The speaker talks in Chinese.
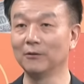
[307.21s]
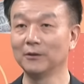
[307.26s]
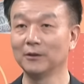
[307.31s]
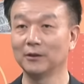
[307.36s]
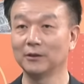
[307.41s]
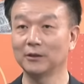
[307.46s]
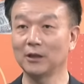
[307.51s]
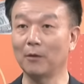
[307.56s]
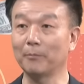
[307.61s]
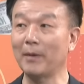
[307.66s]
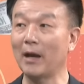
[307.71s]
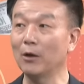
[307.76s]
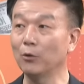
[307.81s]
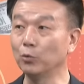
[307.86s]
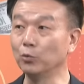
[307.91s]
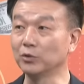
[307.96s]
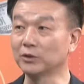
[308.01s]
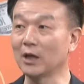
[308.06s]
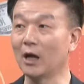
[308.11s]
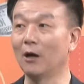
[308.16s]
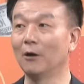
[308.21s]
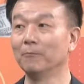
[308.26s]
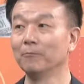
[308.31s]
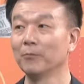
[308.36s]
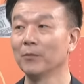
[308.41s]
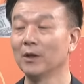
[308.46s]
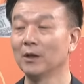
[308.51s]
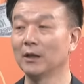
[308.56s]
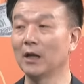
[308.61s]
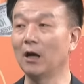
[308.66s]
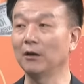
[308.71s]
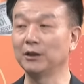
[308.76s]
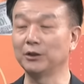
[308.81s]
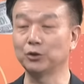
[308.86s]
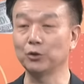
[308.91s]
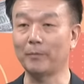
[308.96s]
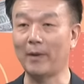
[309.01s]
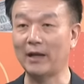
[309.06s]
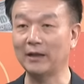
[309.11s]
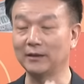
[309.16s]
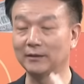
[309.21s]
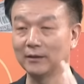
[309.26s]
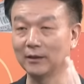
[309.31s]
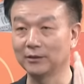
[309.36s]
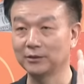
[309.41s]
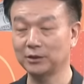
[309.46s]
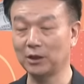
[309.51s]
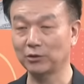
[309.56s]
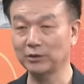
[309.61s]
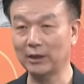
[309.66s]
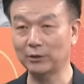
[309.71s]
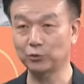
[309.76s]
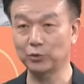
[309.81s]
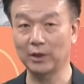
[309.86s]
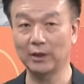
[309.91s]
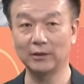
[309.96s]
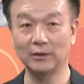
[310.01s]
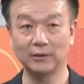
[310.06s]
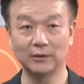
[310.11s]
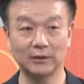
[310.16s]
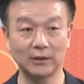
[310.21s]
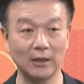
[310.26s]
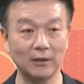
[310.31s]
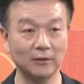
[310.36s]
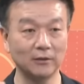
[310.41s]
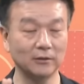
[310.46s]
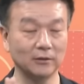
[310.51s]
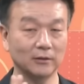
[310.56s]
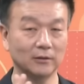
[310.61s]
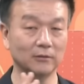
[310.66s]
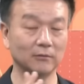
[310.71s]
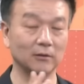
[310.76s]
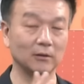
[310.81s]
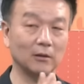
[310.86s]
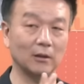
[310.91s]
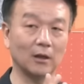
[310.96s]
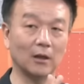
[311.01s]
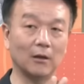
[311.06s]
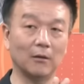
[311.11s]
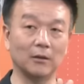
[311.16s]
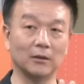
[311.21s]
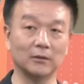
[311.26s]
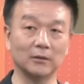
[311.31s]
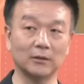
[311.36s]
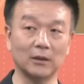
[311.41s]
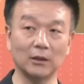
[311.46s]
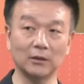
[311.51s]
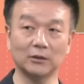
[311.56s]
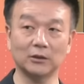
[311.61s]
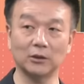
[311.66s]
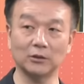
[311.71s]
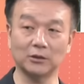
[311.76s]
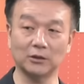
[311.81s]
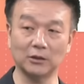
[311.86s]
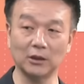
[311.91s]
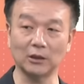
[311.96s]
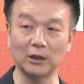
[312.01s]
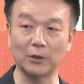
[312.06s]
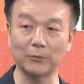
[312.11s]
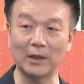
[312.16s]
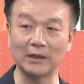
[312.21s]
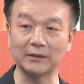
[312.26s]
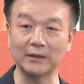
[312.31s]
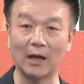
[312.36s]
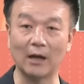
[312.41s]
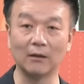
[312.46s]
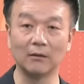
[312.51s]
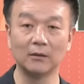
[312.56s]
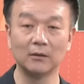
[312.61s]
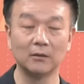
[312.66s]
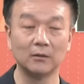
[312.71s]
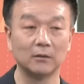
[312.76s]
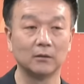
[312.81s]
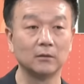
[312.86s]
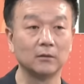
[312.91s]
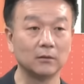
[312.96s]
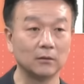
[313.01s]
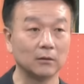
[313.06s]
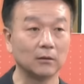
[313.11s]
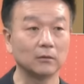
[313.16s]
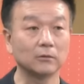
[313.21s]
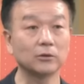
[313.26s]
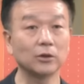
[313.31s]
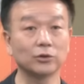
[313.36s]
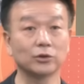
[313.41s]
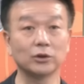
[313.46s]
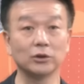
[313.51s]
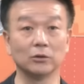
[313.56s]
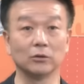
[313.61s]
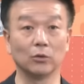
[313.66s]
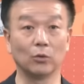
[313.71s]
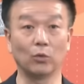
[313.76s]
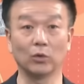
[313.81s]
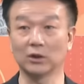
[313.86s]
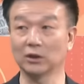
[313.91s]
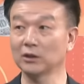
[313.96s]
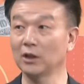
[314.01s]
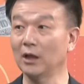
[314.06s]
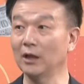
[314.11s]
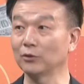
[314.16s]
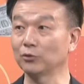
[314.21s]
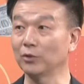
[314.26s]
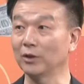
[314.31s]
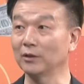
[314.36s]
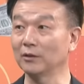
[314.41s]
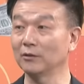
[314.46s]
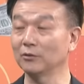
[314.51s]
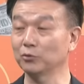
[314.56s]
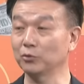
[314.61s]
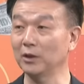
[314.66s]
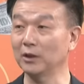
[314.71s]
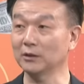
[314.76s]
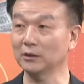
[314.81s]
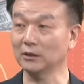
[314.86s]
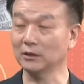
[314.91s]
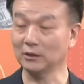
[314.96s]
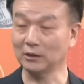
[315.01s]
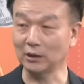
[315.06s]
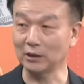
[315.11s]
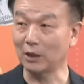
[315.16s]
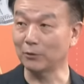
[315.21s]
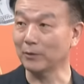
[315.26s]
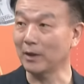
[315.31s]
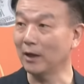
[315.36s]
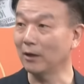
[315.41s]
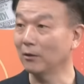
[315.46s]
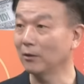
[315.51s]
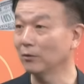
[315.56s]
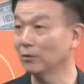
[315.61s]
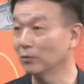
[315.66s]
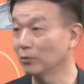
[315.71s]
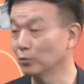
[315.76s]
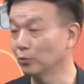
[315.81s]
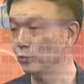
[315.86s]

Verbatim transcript: 对，要办护照，然后你就把你的肖像权先呃跟照照相馆讲，嗯。这是我的肖像权，所以照相馆五